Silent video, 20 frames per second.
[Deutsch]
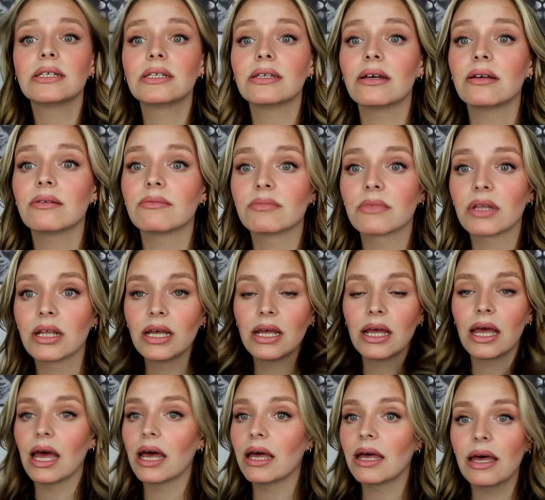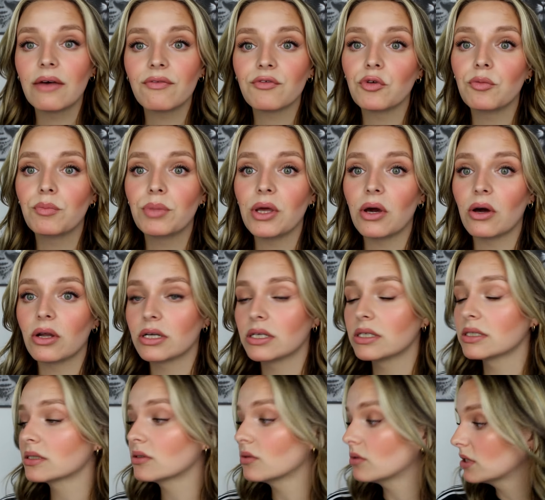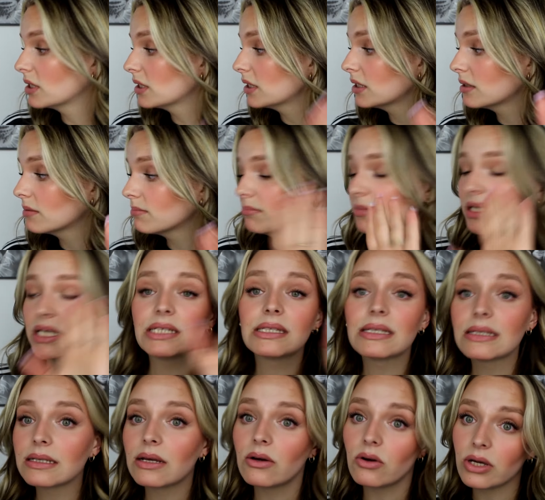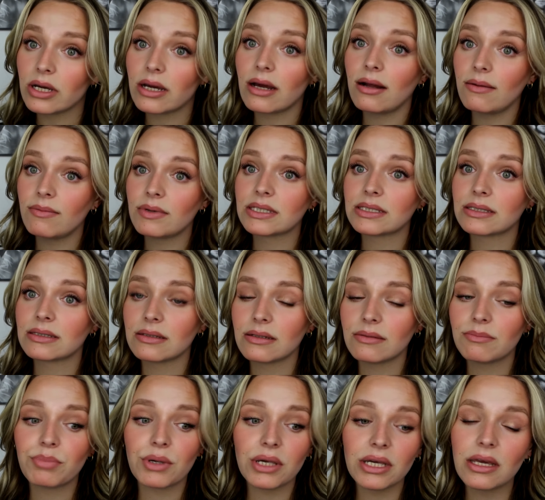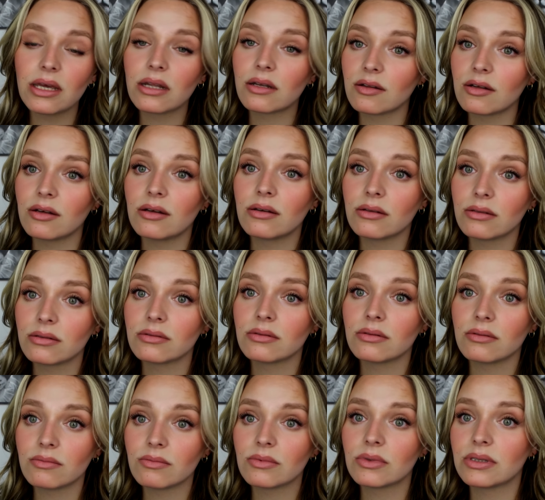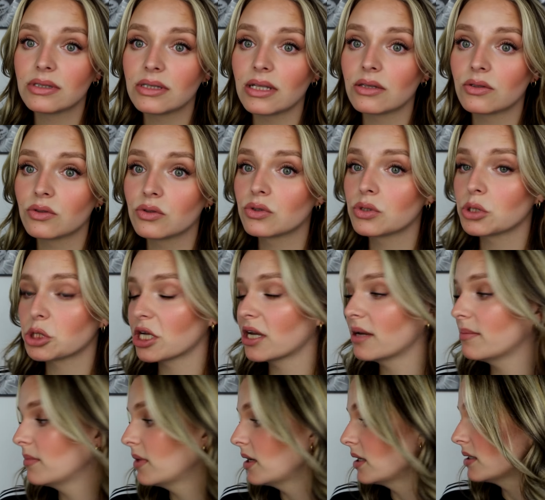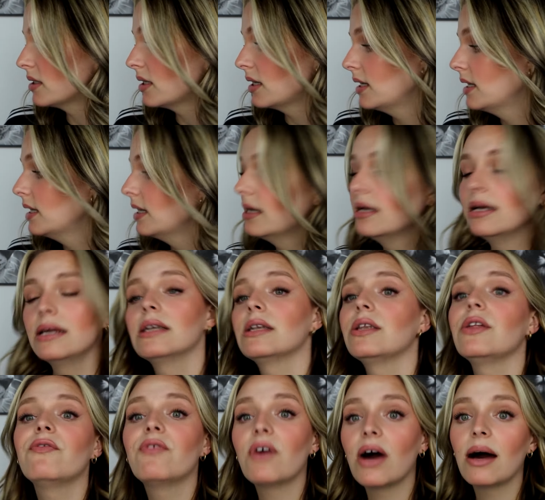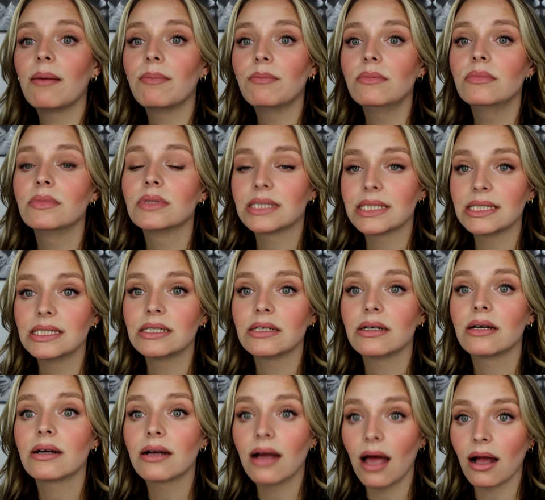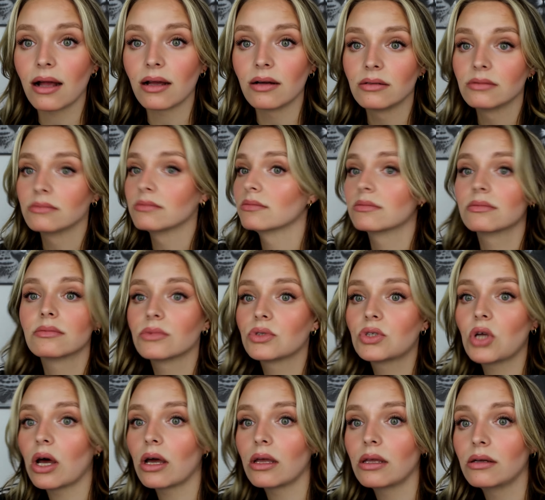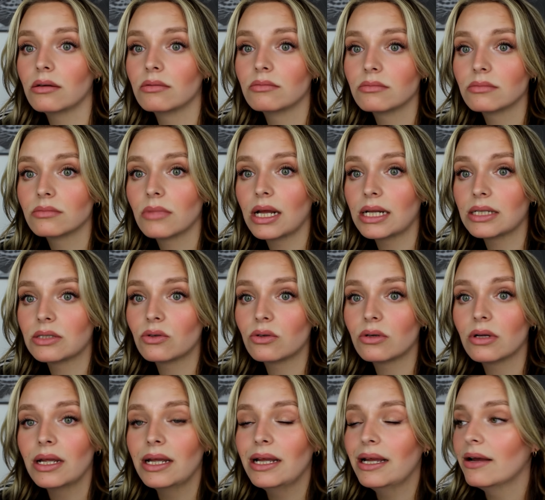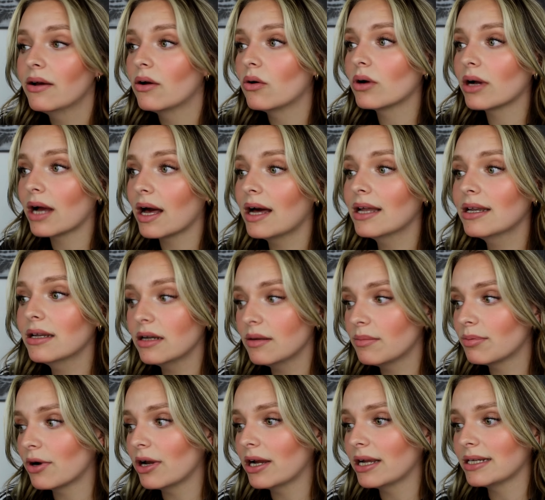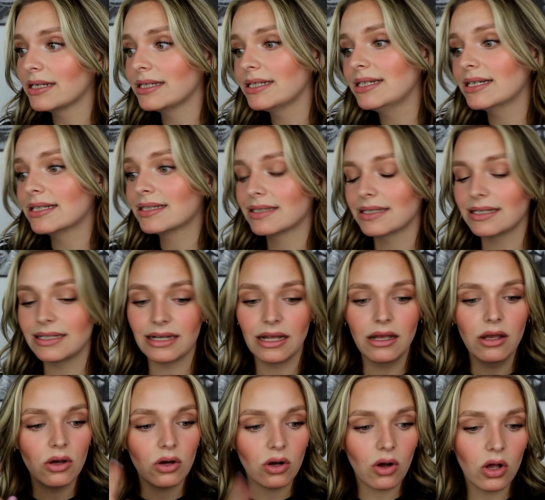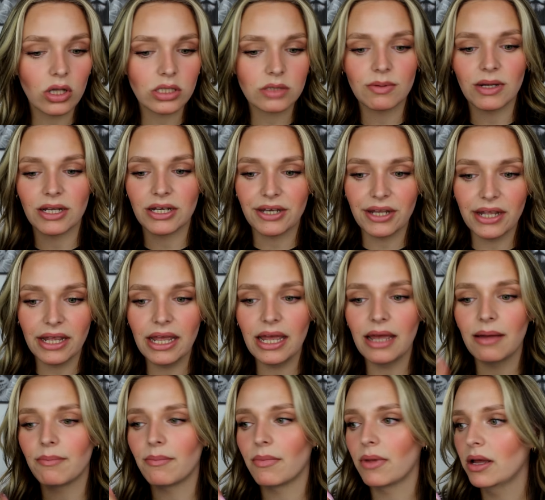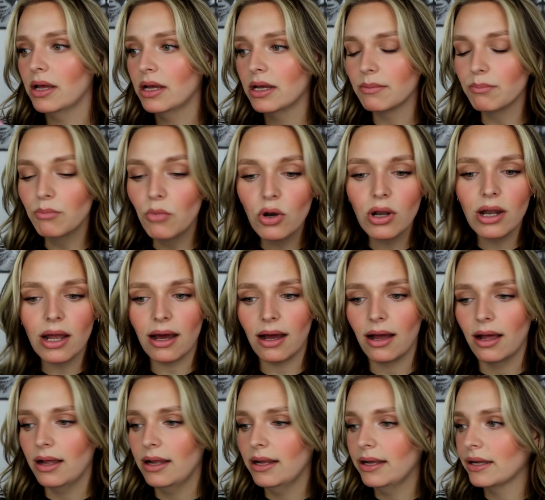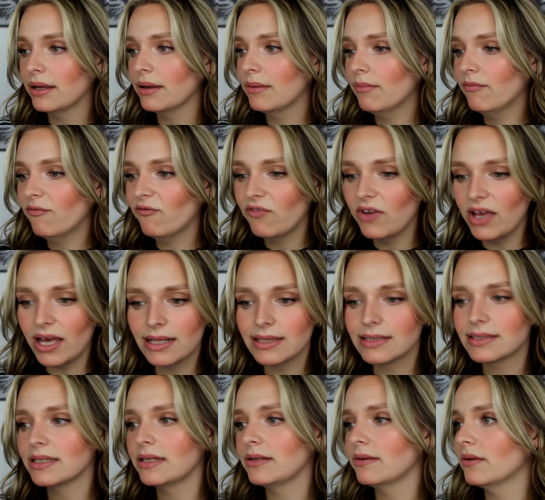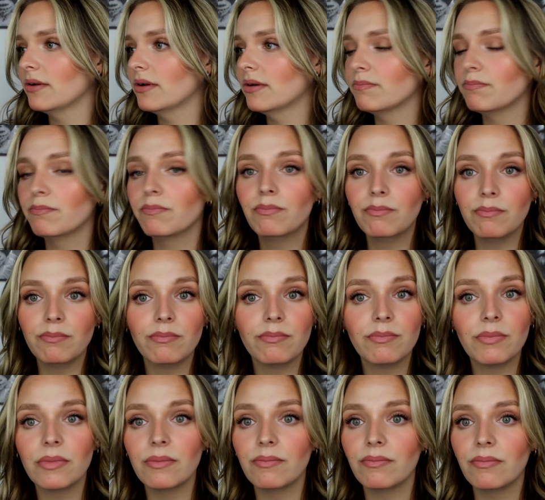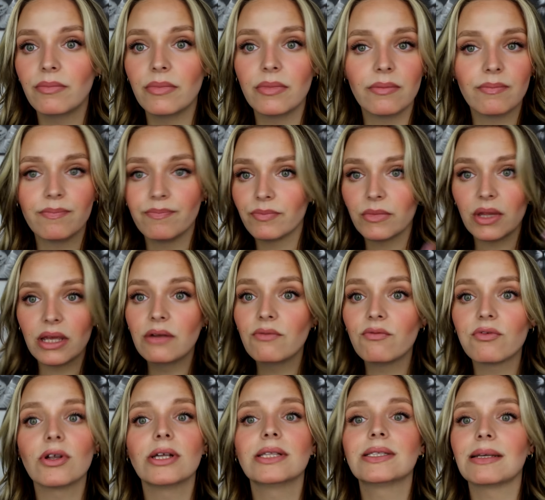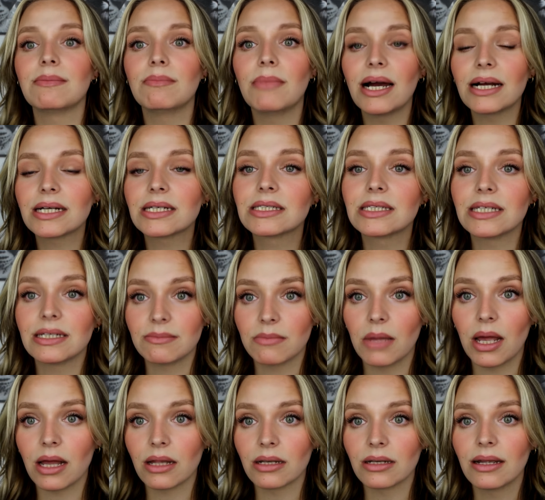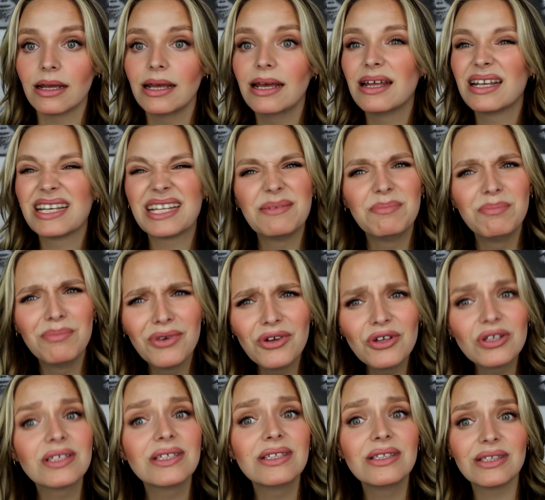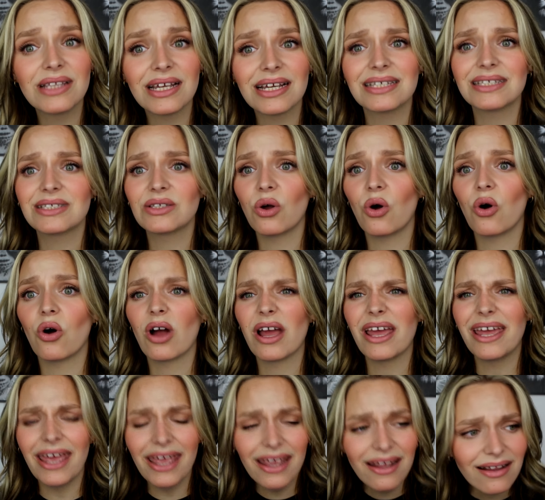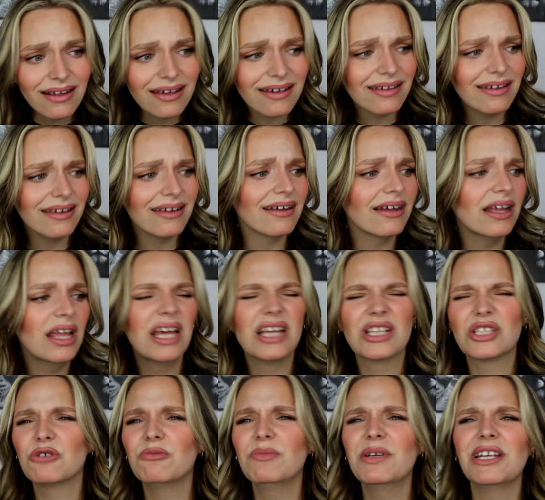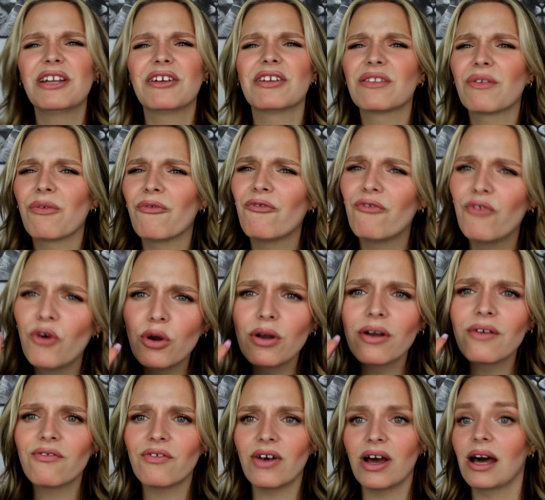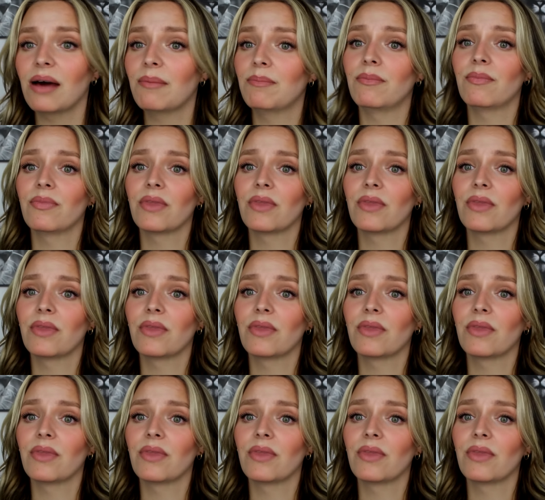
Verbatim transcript: I have to be honest. Und mir ist es auch egal, was Brigitte äh, dazu zu schreiben hat. Die Farben sind kacke. Sorry. Also, und gerade eine Brand, die jetzt in Rossmann, DM, Müller, im Fernsehen, mm, mm, Influencer-Marketing machen, die müssen das doch hinkriegen. Zumindest fünf Farben.